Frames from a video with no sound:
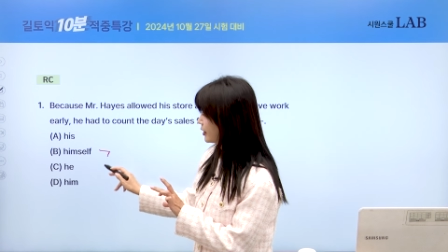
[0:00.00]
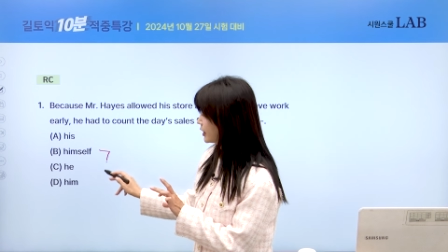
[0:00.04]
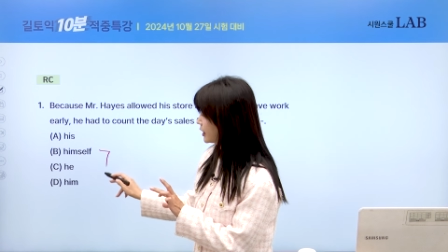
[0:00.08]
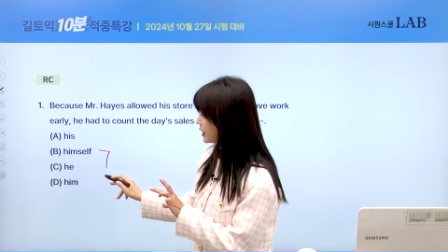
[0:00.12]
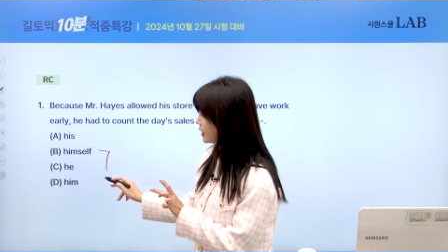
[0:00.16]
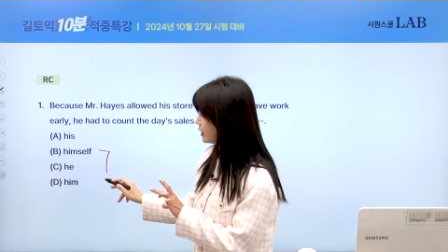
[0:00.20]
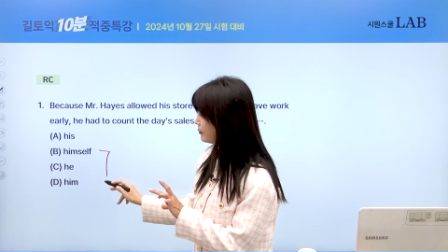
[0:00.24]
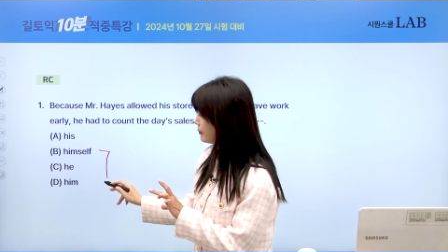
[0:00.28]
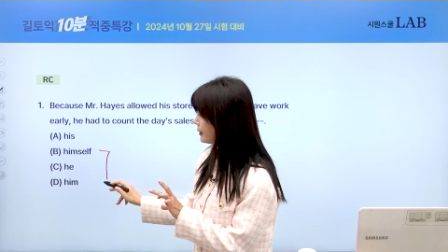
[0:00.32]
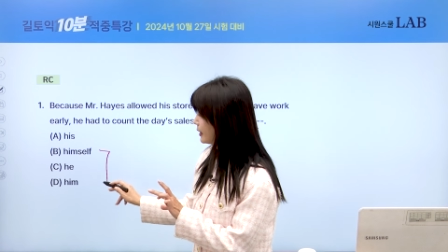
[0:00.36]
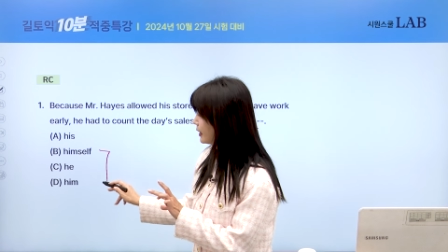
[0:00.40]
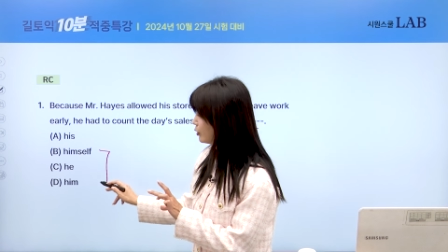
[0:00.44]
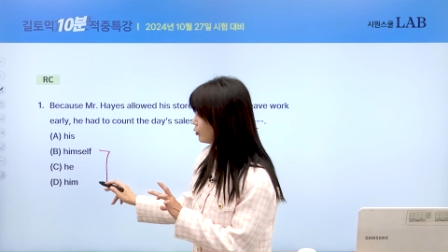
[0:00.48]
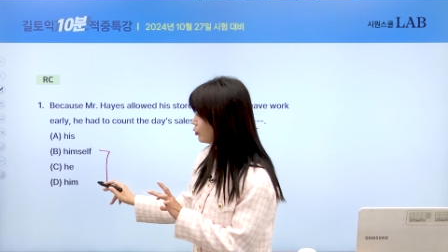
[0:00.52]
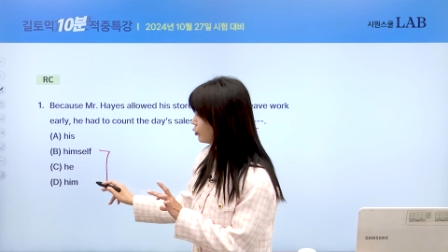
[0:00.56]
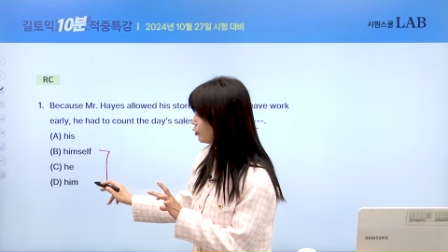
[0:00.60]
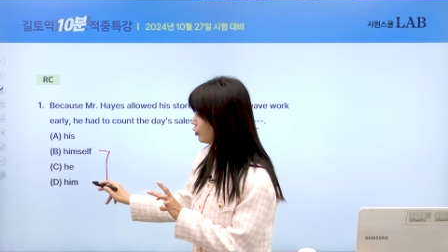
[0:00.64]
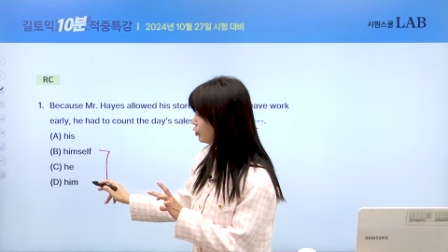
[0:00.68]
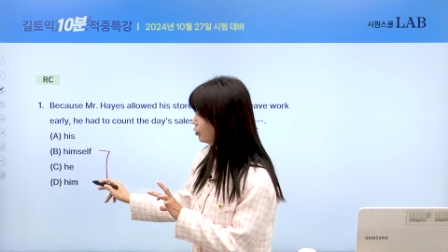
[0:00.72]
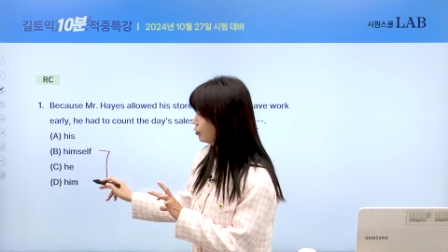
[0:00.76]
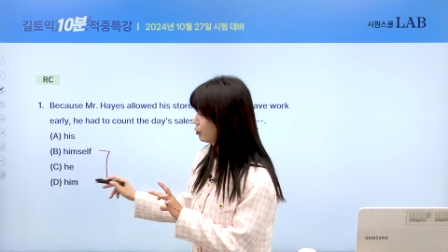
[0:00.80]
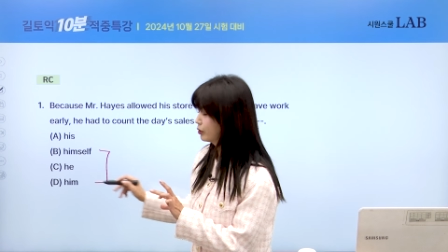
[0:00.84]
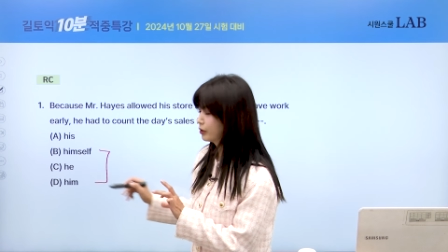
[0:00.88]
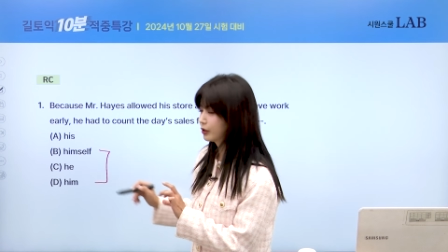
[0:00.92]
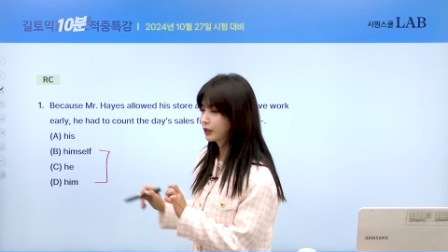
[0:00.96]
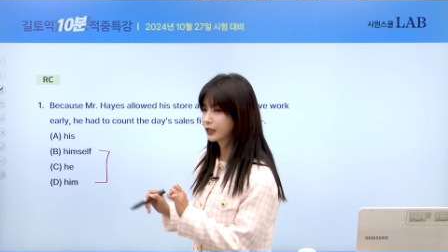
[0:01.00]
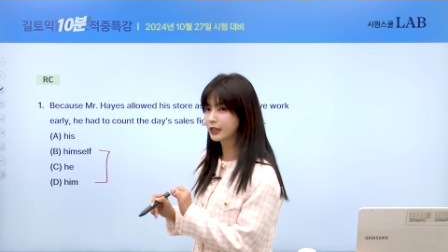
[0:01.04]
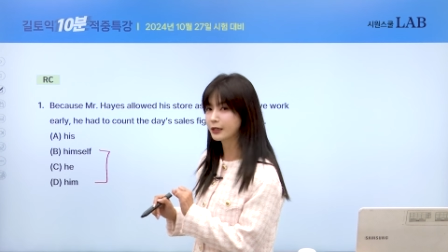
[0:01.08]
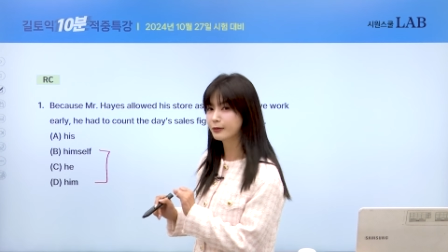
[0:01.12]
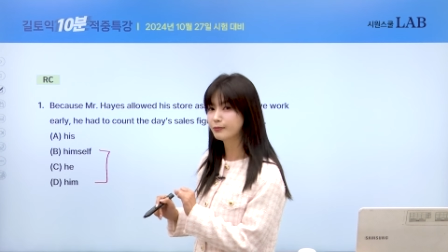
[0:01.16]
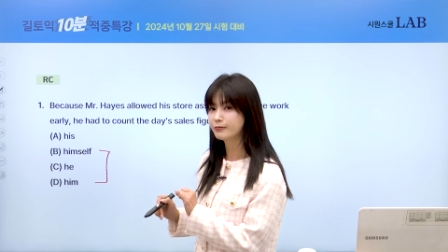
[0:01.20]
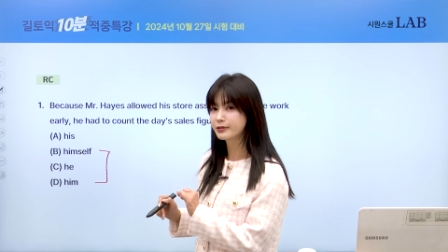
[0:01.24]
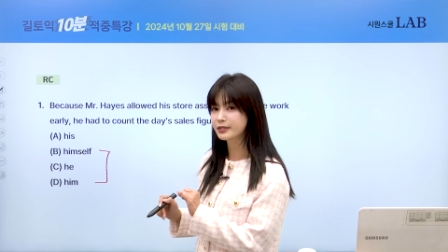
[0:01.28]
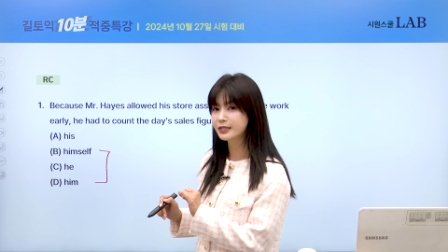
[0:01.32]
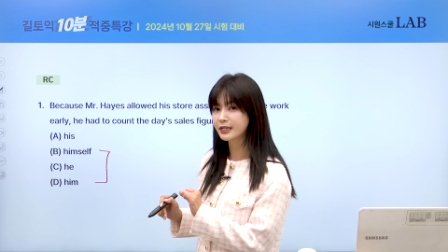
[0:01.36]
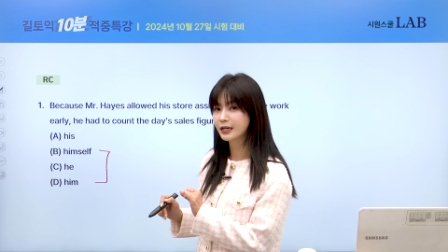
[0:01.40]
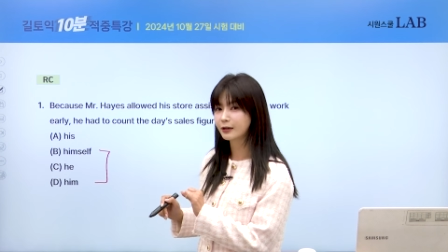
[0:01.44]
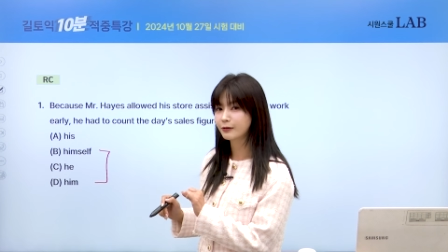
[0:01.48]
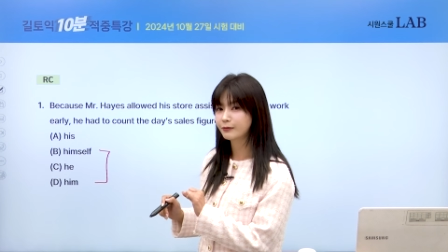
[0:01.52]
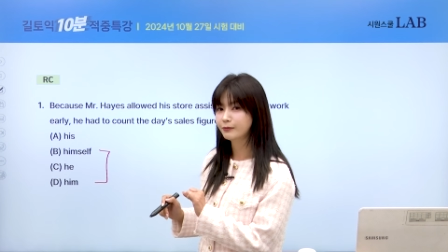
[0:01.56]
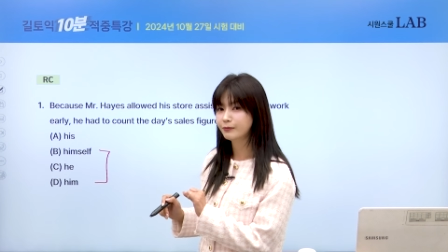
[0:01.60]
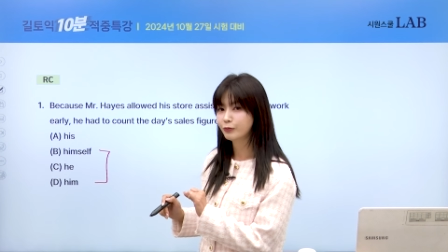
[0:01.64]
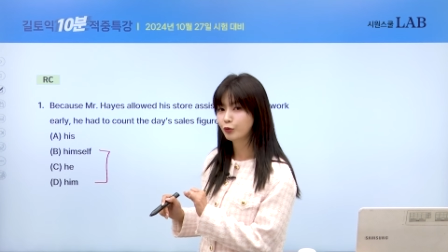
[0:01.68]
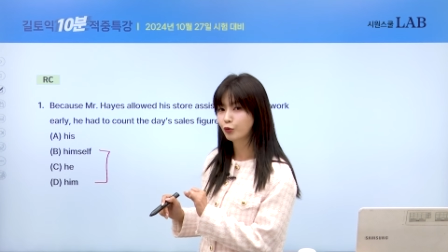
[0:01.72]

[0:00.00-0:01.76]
힘하고 힘 i m